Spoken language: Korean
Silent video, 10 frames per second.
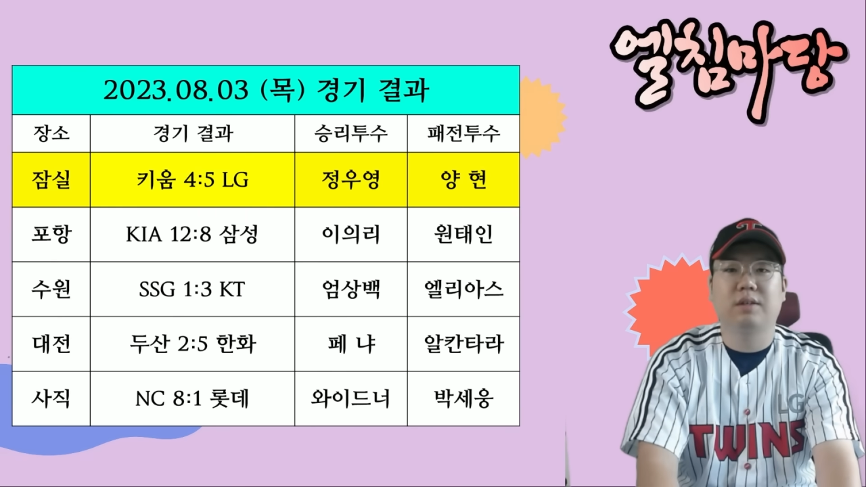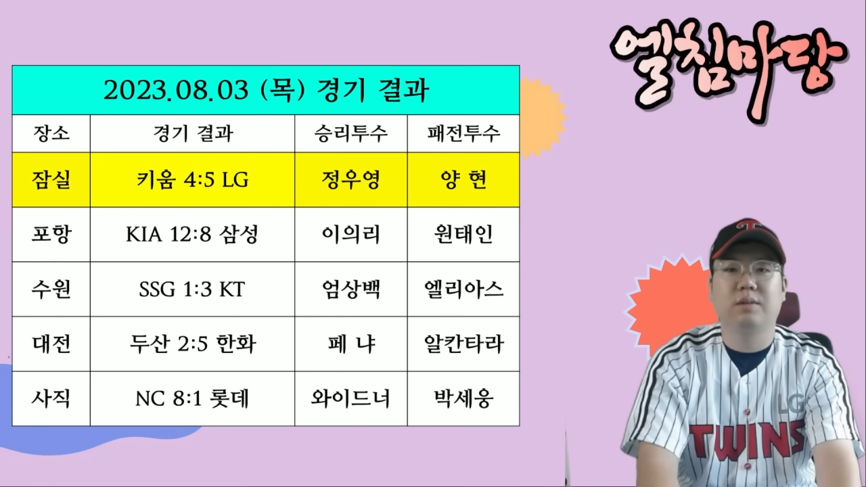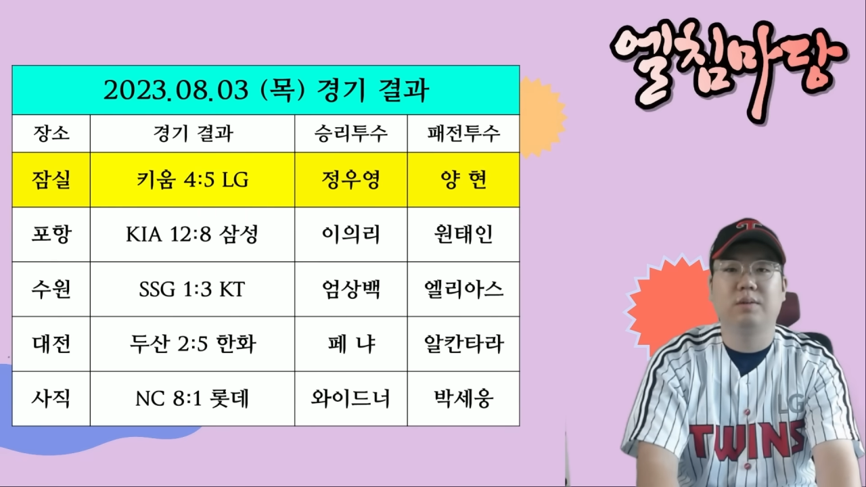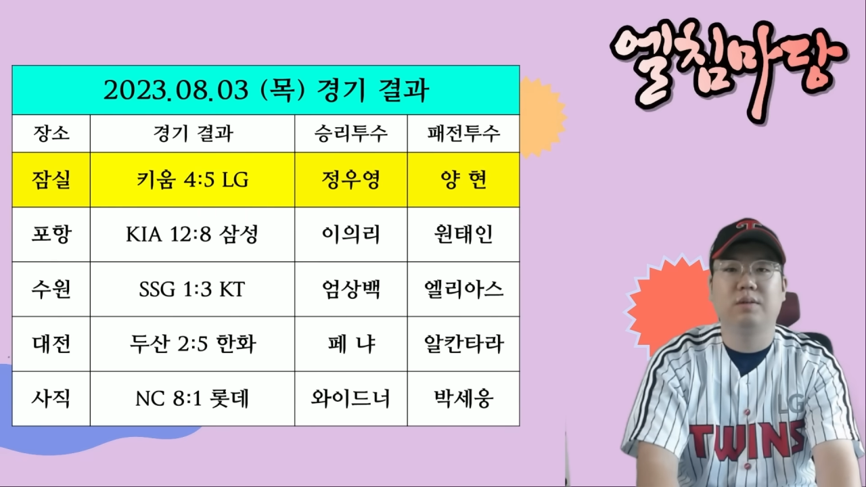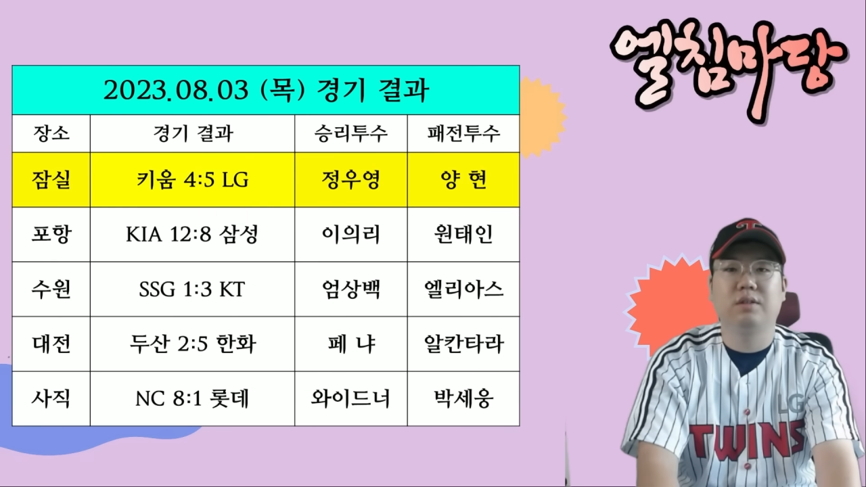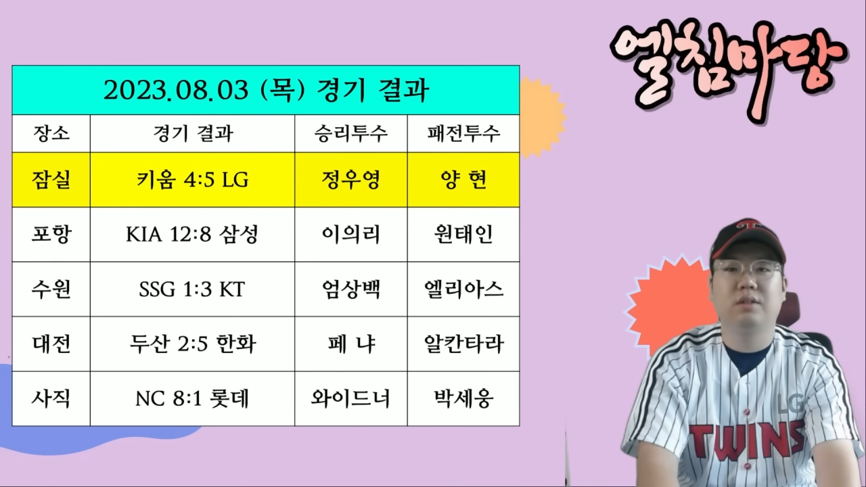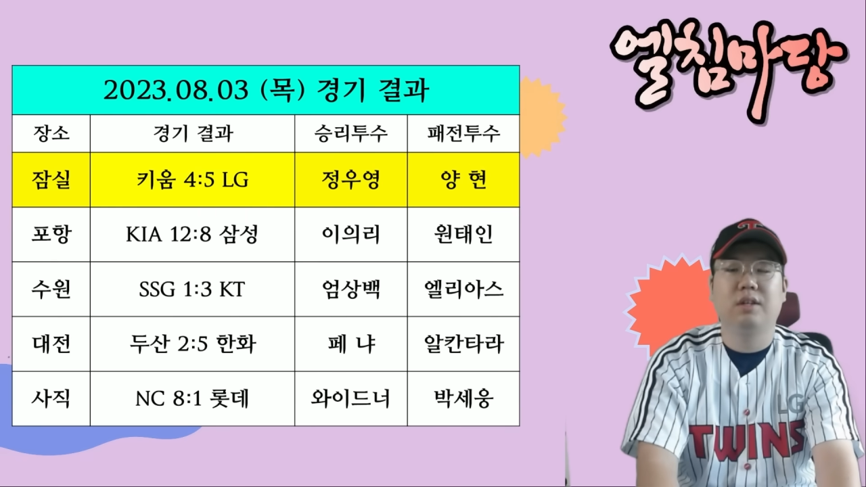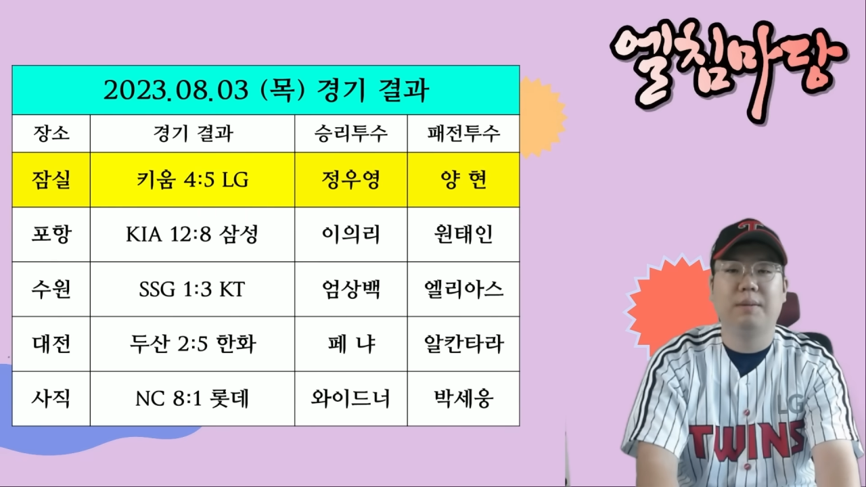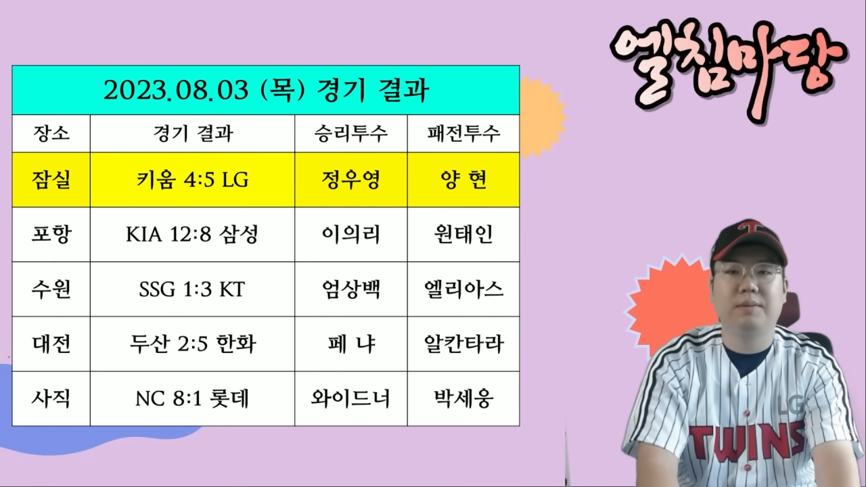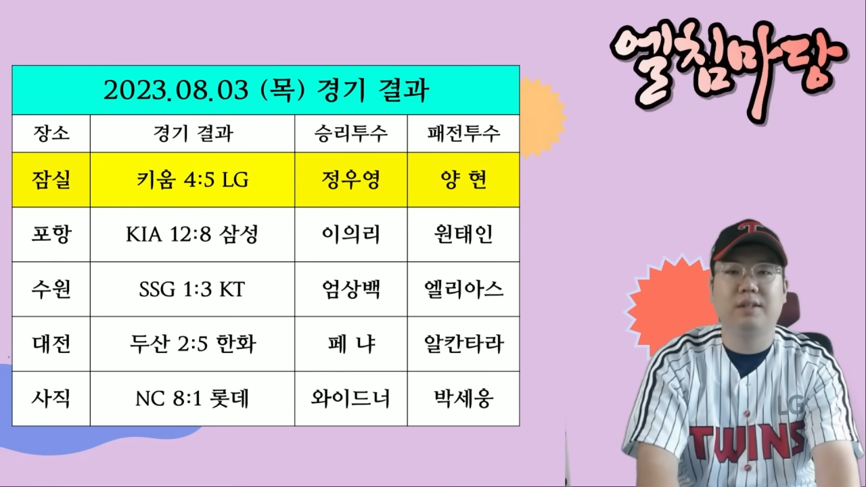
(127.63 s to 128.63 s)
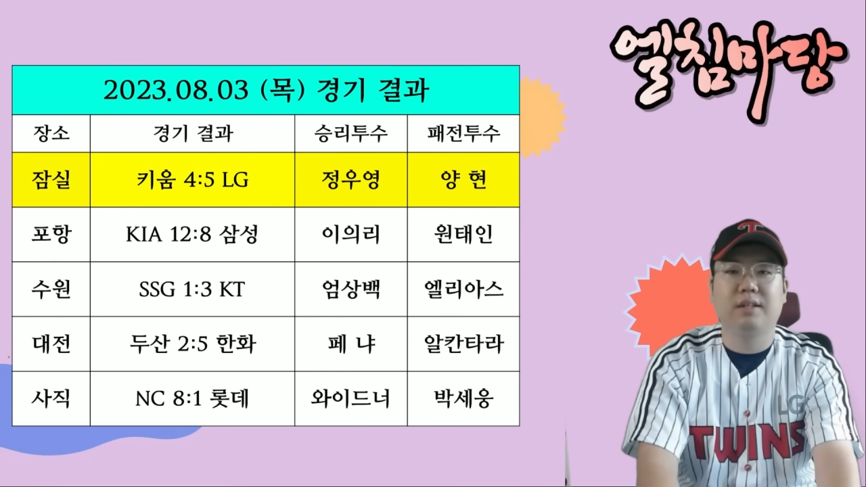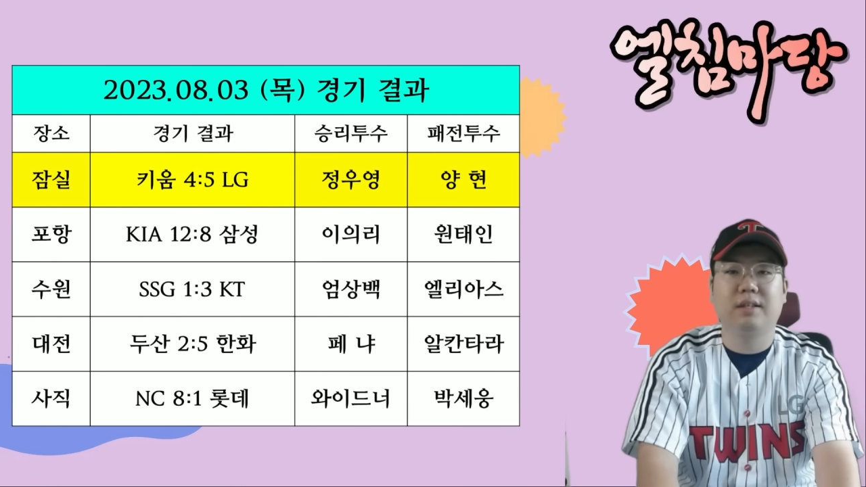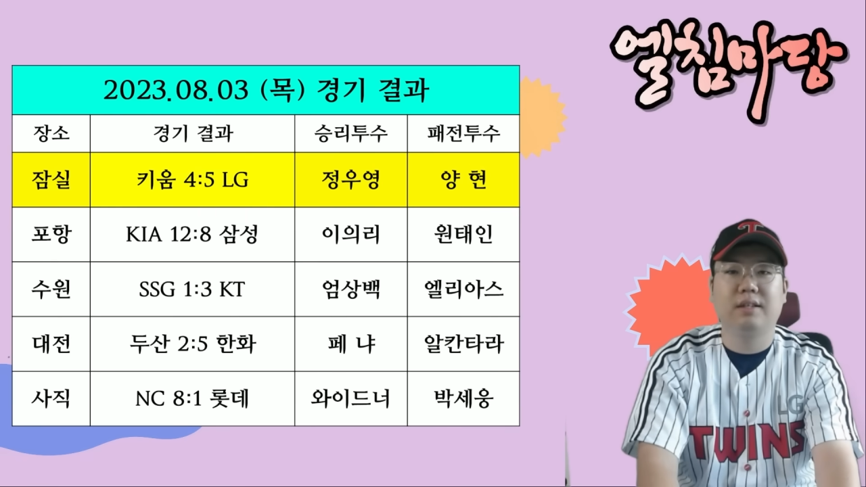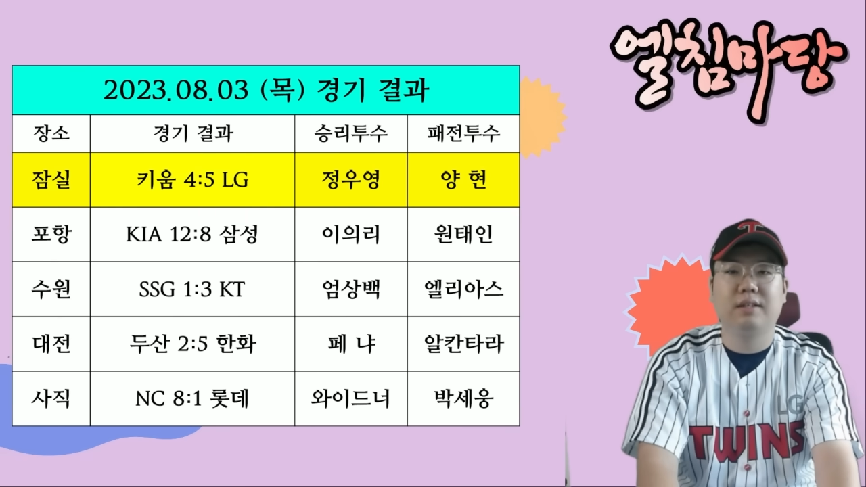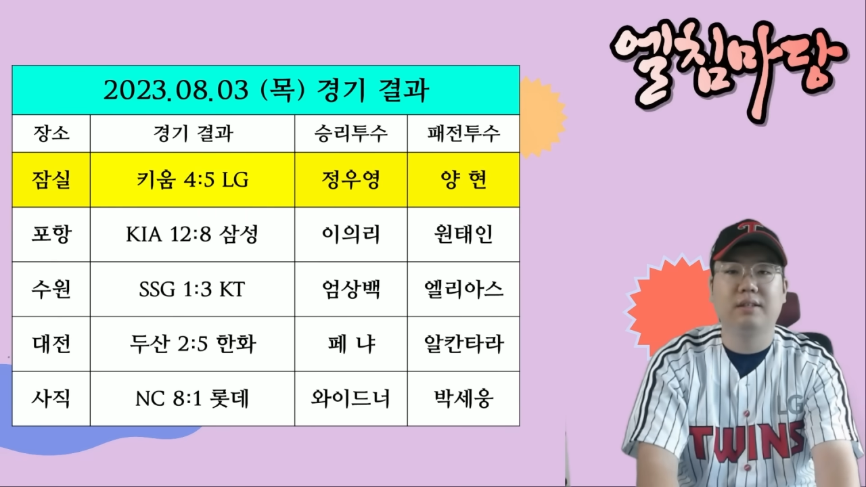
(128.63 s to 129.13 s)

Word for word: 성공을 합니다.